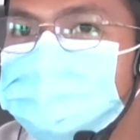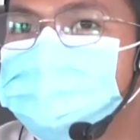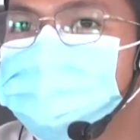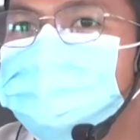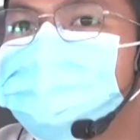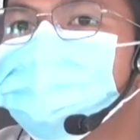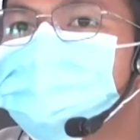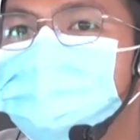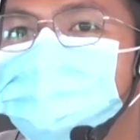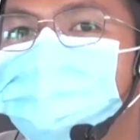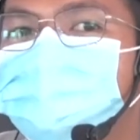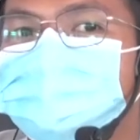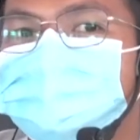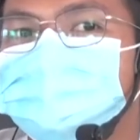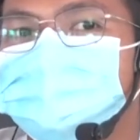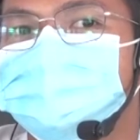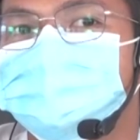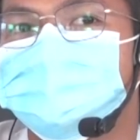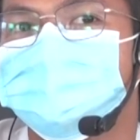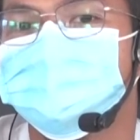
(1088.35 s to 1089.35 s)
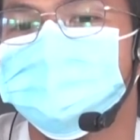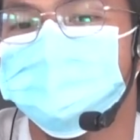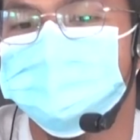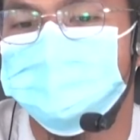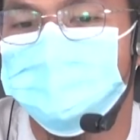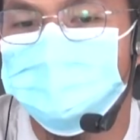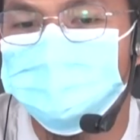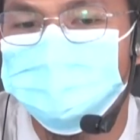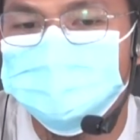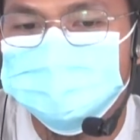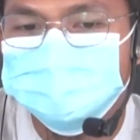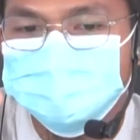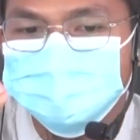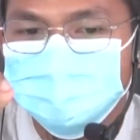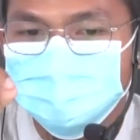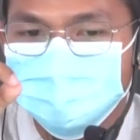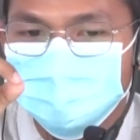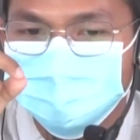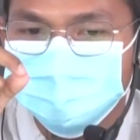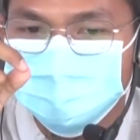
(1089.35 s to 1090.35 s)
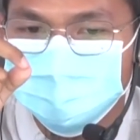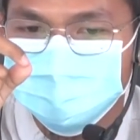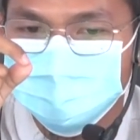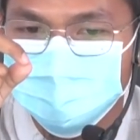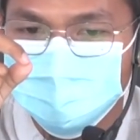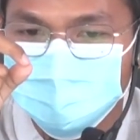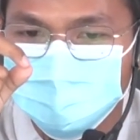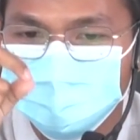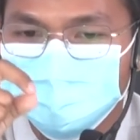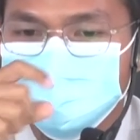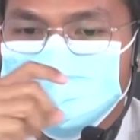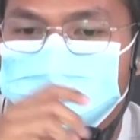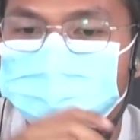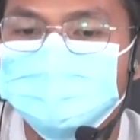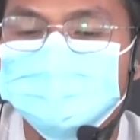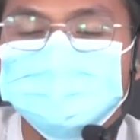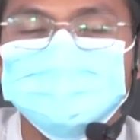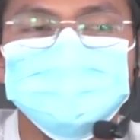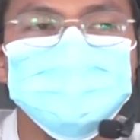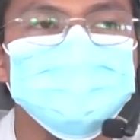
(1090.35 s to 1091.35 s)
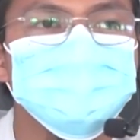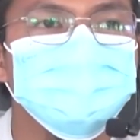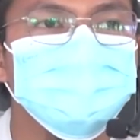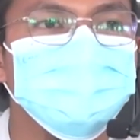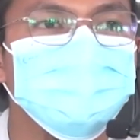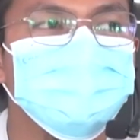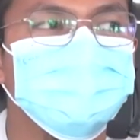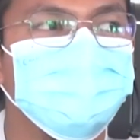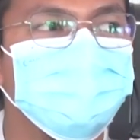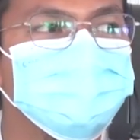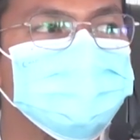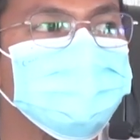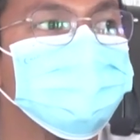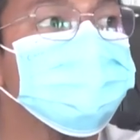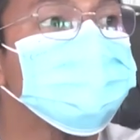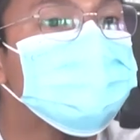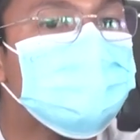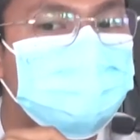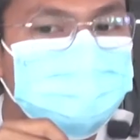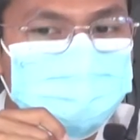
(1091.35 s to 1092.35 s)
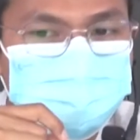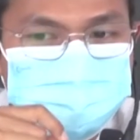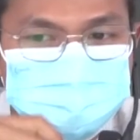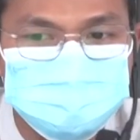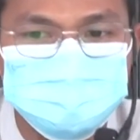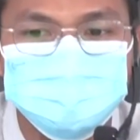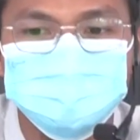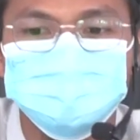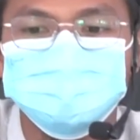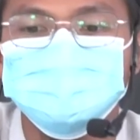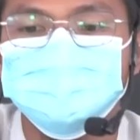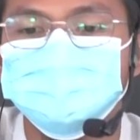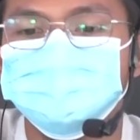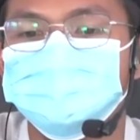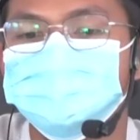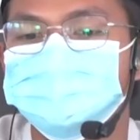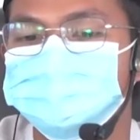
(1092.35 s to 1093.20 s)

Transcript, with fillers: Benahi keyakinan hati. Apa saja yang datang dari Allah dan Rasulnya Shallallahu Alaihi Wasallam, yakini